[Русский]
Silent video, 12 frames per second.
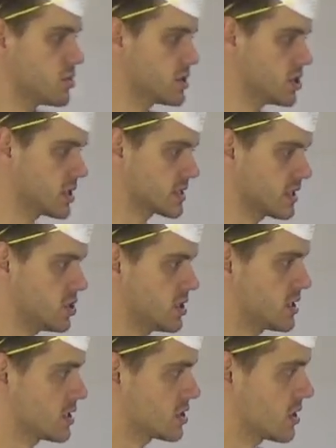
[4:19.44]
сейчас
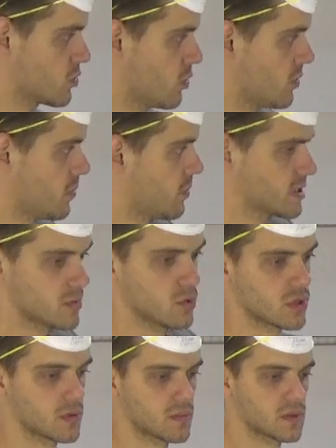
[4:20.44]
точить наждаком,
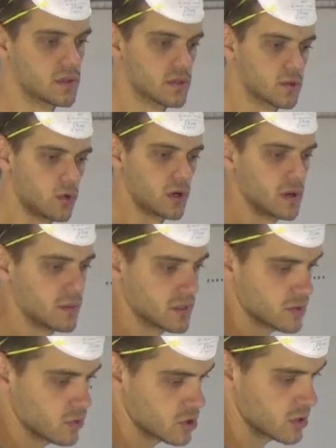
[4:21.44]
посмотрим, сколько мы
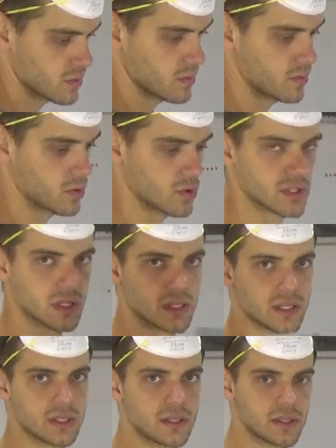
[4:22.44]
сточим просто
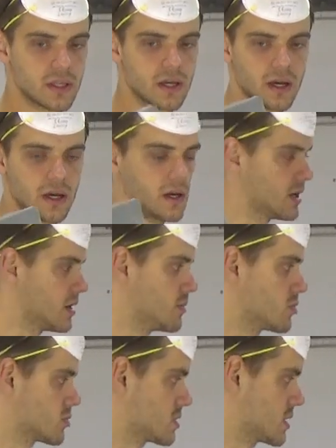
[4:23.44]
на, на
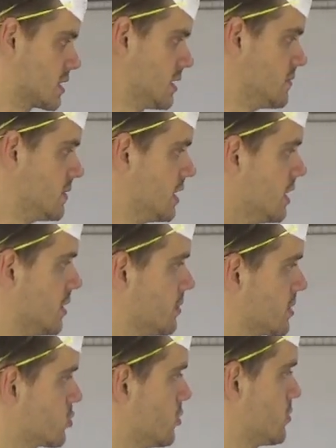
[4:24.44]
бруске.
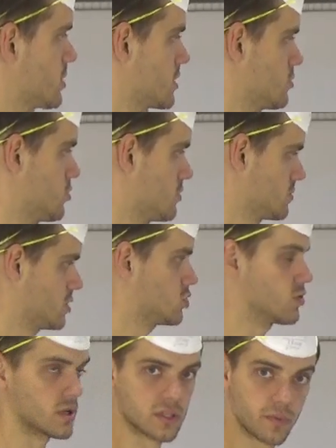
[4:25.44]
Потом пройдем,
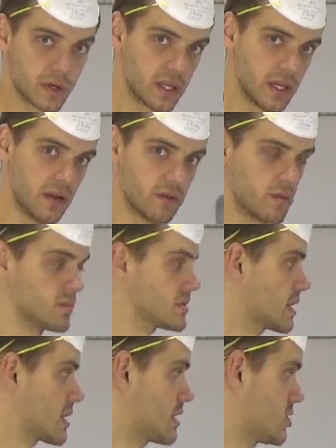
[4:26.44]
еще раз проявим,
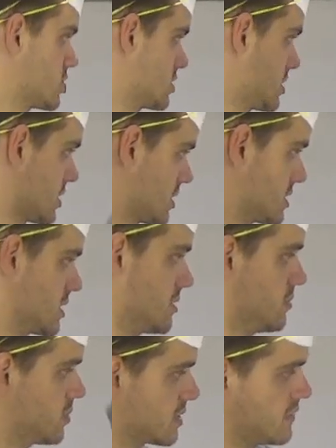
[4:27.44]
обязательно 400
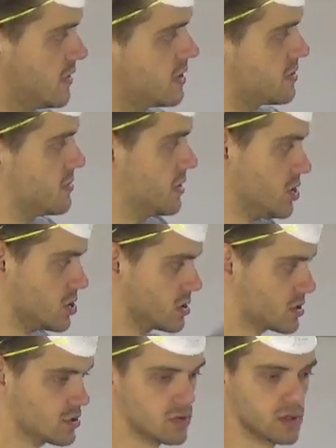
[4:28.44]
проверим и
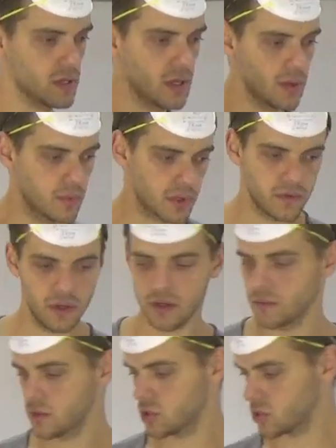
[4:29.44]
600
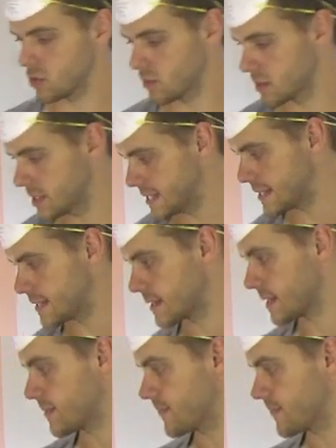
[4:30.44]
проверим, что мы сделали.